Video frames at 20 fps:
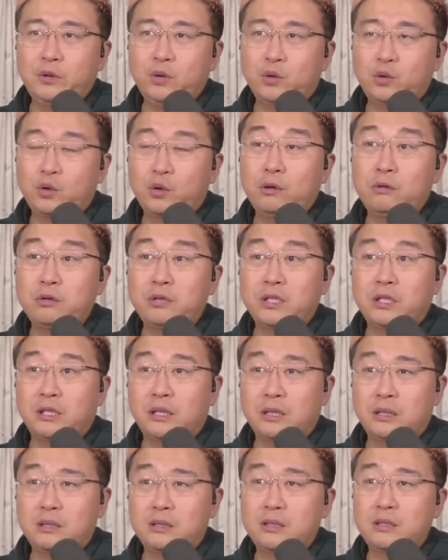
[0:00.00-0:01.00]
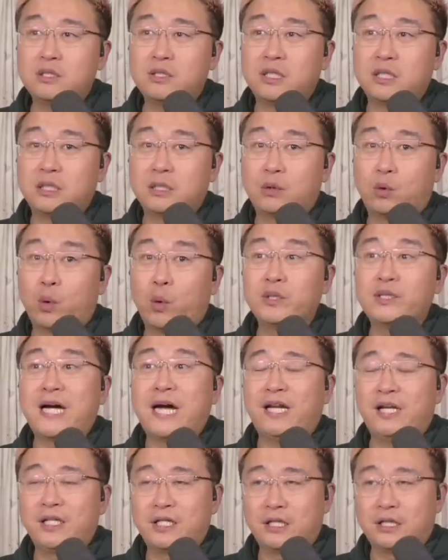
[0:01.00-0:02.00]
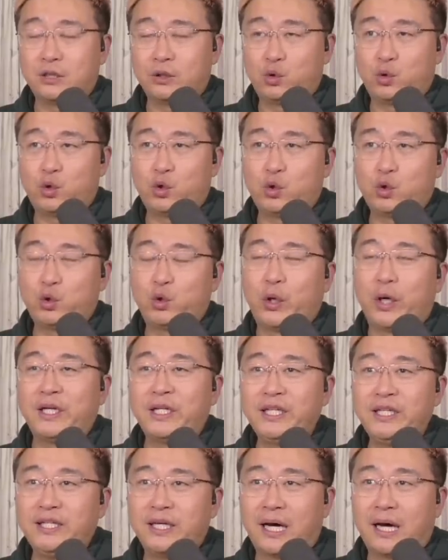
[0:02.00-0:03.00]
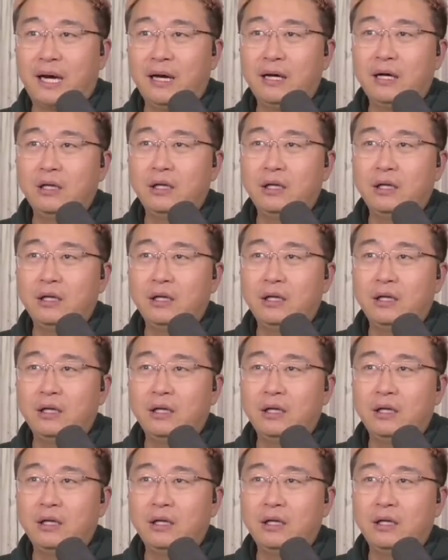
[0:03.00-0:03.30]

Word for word: 又对于这个自己国家的这个权利啊，